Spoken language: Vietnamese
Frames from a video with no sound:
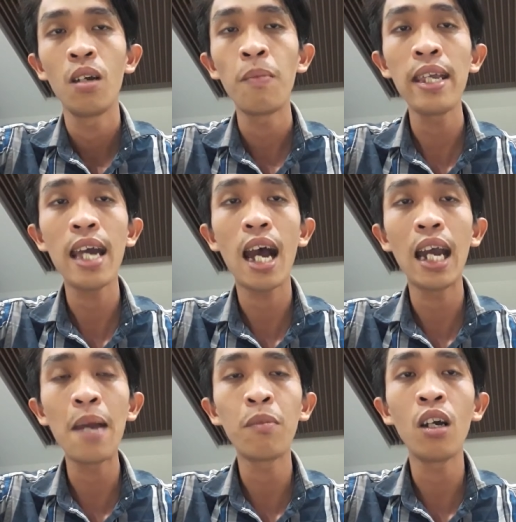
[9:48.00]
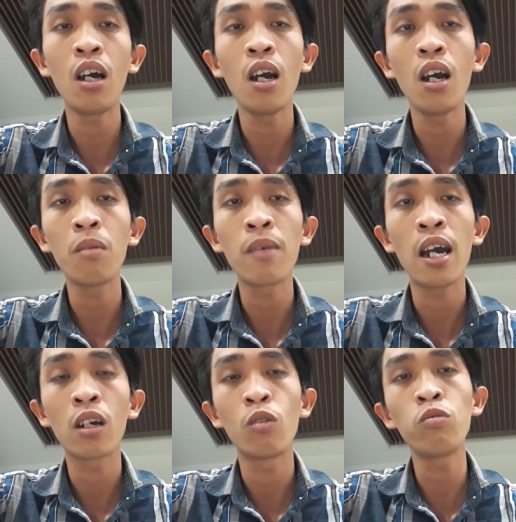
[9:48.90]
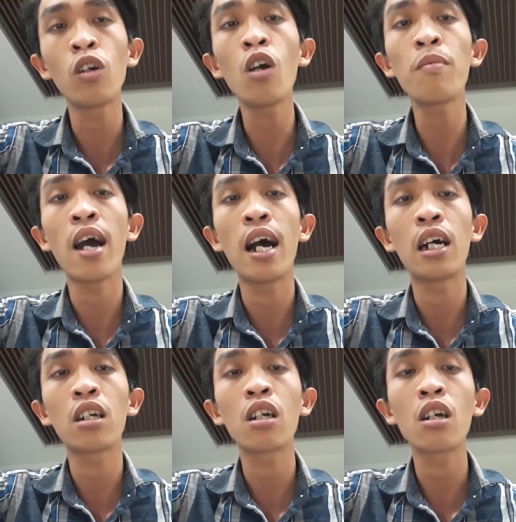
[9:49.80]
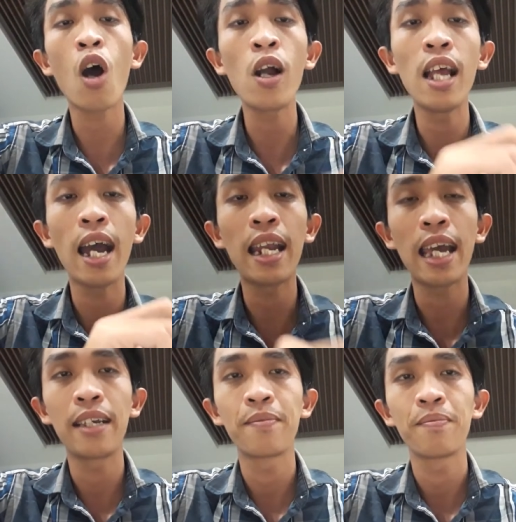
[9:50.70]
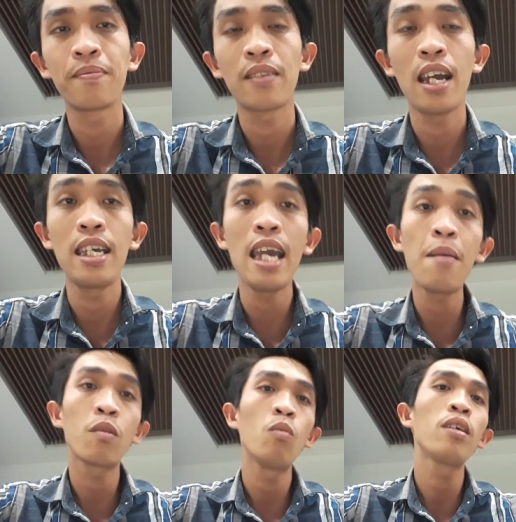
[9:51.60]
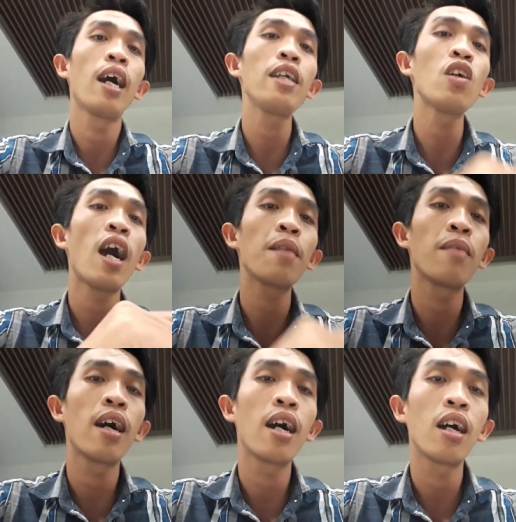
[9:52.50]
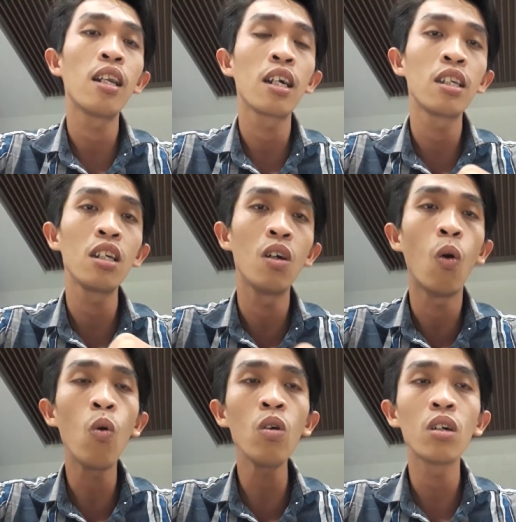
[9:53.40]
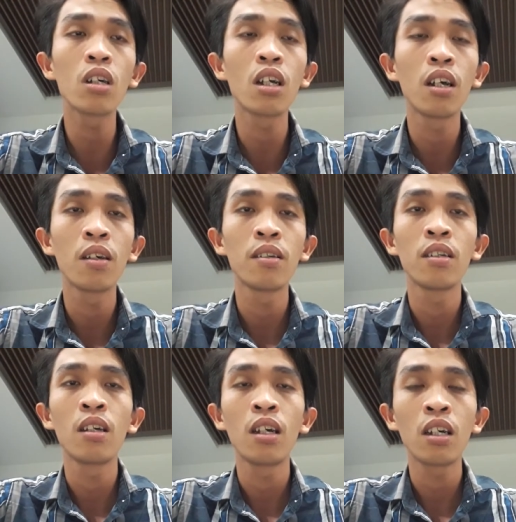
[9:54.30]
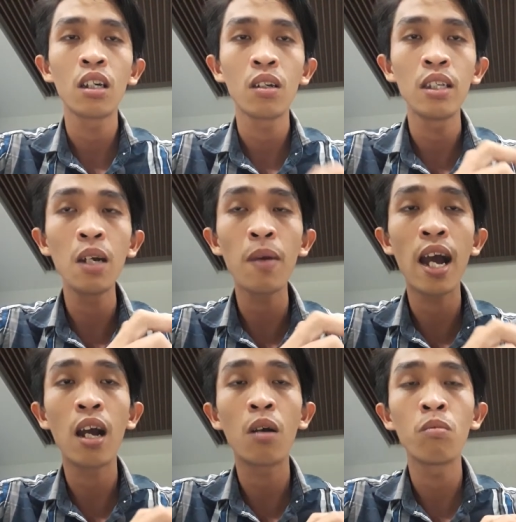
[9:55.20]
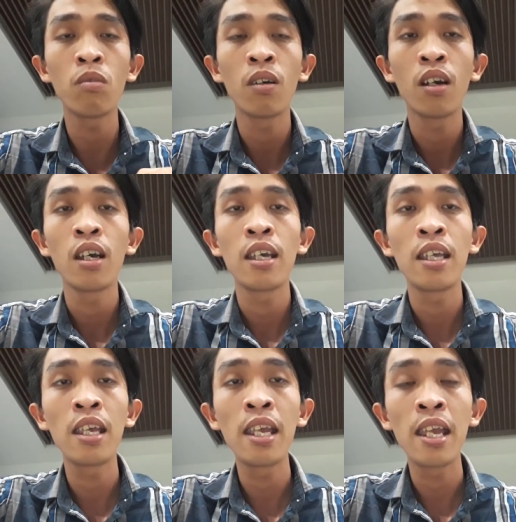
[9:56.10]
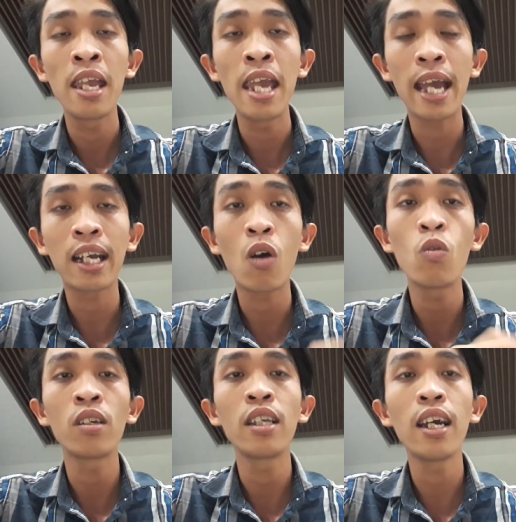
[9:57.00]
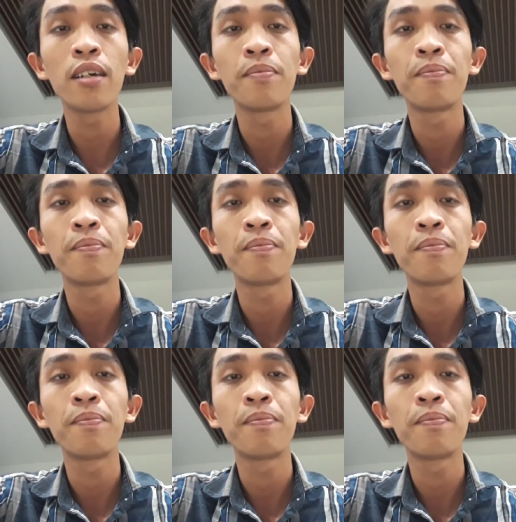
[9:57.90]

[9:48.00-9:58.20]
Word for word: bây giờ em ờ, mà cũng có mà đôi lời này thì em cũng gửi cho anh mà luật sư vũ như mà vài câu nha